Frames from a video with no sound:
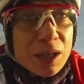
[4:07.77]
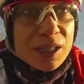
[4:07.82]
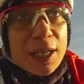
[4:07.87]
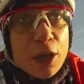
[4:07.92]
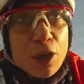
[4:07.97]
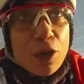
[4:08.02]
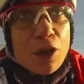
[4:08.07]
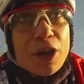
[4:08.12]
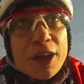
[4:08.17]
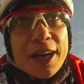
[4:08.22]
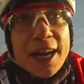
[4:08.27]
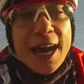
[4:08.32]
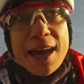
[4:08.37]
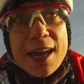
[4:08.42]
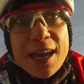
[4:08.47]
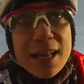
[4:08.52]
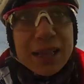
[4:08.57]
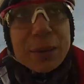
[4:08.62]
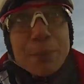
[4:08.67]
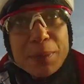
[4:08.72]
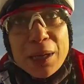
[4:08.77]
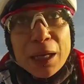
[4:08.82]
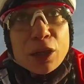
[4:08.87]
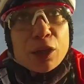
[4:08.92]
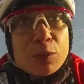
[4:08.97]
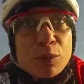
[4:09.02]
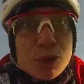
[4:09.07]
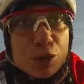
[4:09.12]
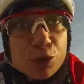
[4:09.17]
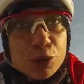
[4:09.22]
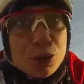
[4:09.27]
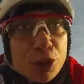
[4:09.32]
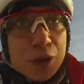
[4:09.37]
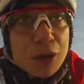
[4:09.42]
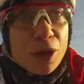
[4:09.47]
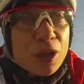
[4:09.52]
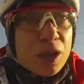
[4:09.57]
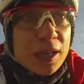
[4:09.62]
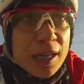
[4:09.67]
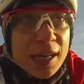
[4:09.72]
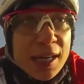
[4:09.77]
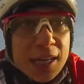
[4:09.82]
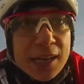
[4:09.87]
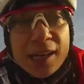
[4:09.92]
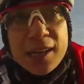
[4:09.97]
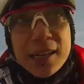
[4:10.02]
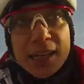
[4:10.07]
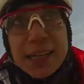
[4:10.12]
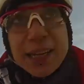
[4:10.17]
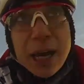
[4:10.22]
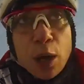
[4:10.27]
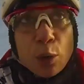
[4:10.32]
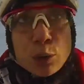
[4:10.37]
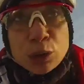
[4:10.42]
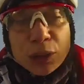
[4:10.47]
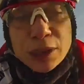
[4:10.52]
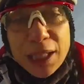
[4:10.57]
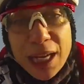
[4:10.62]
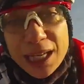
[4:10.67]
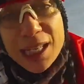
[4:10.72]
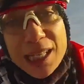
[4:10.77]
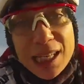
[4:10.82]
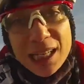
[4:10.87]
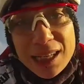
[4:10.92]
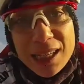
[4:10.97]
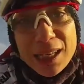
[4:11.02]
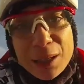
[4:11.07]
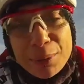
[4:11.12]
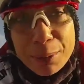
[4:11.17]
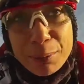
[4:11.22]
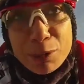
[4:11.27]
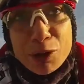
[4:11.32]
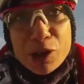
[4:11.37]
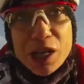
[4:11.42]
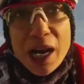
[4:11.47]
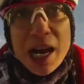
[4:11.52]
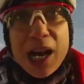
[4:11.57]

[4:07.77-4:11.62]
se lo cogía ella también como suyo y que juntas íbamos